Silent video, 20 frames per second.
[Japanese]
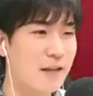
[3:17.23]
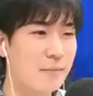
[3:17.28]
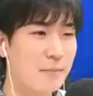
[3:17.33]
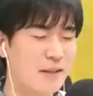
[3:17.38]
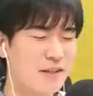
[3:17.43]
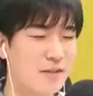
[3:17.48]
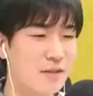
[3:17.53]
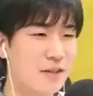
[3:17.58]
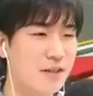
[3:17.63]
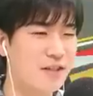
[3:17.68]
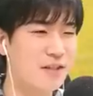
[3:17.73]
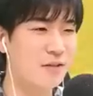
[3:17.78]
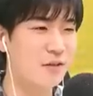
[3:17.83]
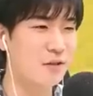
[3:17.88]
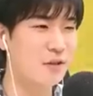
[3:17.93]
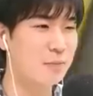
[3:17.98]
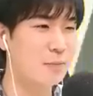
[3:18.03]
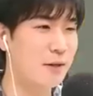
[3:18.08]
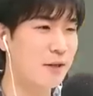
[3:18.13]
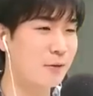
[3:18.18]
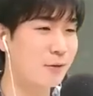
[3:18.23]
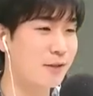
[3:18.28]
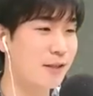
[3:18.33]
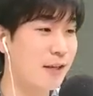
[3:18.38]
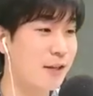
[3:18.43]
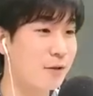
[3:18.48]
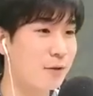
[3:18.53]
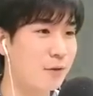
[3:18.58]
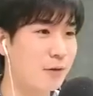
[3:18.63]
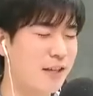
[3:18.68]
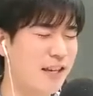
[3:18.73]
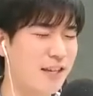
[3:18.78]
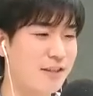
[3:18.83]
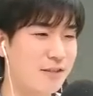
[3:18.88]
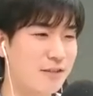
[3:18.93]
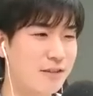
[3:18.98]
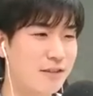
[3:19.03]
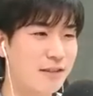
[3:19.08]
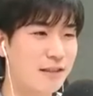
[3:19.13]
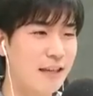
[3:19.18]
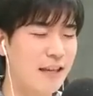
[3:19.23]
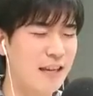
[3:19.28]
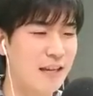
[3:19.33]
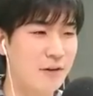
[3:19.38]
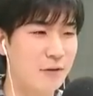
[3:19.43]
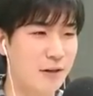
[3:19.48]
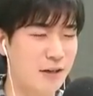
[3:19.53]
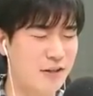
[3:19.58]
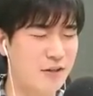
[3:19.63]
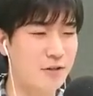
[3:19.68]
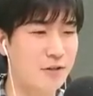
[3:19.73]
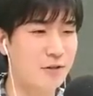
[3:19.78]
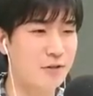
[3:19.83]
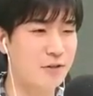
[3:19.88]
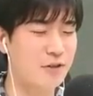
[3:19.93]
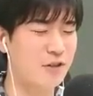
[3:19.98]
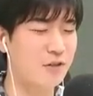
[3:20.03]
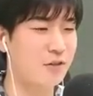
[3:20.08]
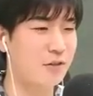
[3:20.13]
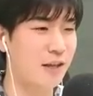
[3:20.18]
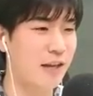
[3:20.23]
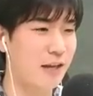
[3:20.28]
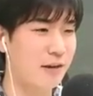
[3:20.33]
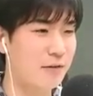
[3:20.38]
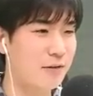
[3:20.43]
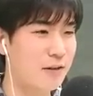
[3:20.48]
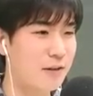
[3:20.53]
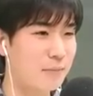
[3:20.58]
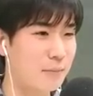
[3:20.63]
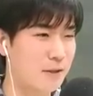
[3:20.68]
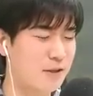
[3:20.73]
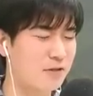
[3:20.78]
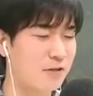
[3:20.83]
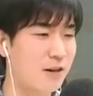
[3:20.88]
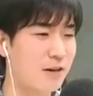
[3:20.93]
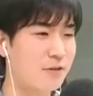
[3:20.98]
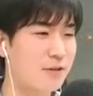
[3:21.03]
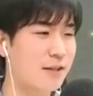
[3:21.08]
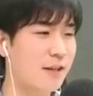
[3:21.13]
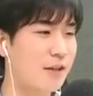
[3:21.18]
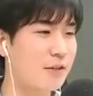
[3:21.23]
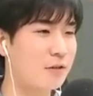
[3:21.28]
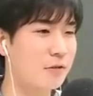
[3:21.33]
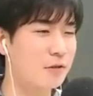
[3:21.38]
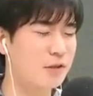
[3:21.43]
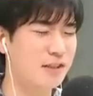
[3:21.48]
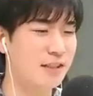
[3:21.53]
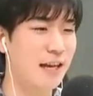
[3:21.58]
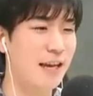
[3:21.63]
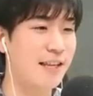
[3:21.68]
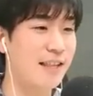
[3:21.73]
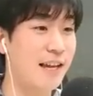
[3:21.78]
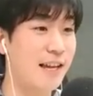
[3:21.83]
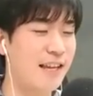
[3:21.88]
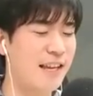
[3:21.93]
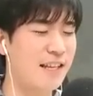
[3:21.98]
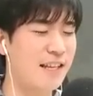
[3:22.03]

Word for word: まあ水中のスピード性能を削って、これは空中のね、まあ、空の性能を最大